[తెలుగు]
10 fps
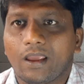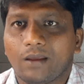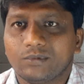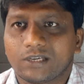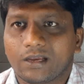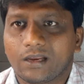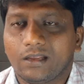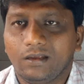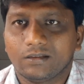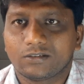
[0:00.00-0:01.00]
ఏం చేయాలి
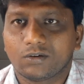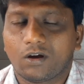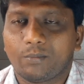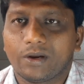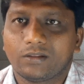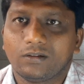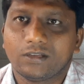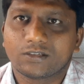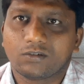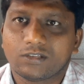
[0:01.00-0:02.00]
సో అభ్యర్థులు
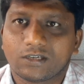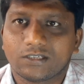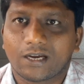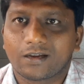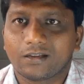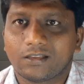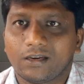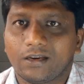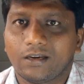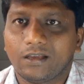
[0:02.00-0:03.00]
తీసుకోవాల్సిన జాగ్రత్తలు
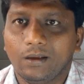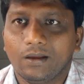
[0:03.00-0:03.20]
ఏంటి